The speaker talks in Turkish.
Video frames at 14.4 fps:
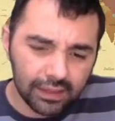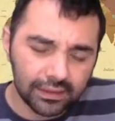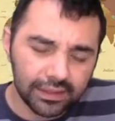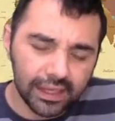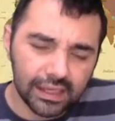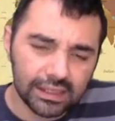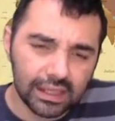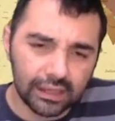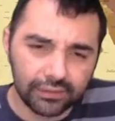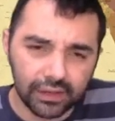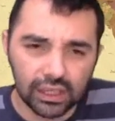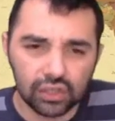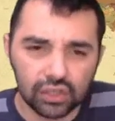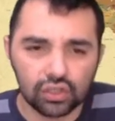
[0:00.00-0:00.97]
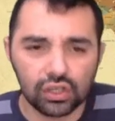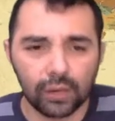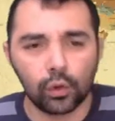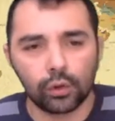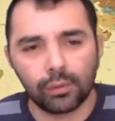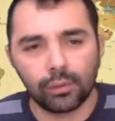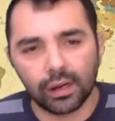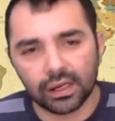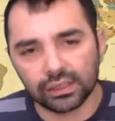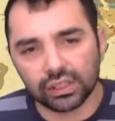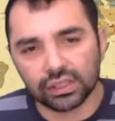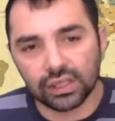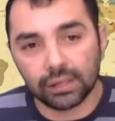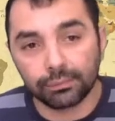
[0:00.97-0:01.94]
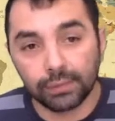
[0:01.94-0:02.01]
diğer sayfaya geçiş yapıyorum
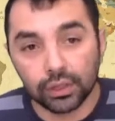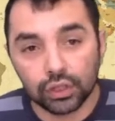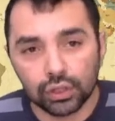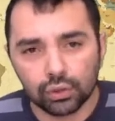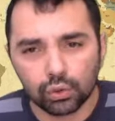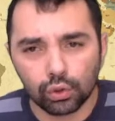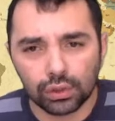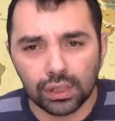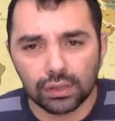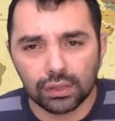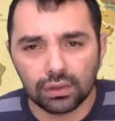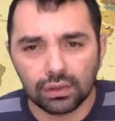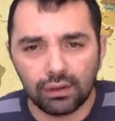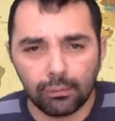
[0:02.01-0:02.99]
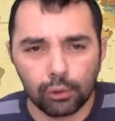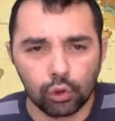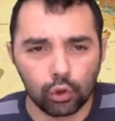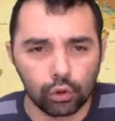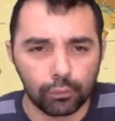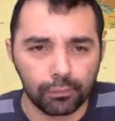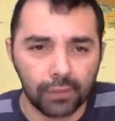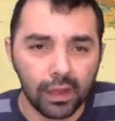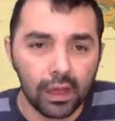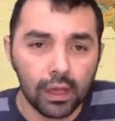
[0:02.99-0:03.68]
arkadaşlar. 5. sorudan devam ediyorum.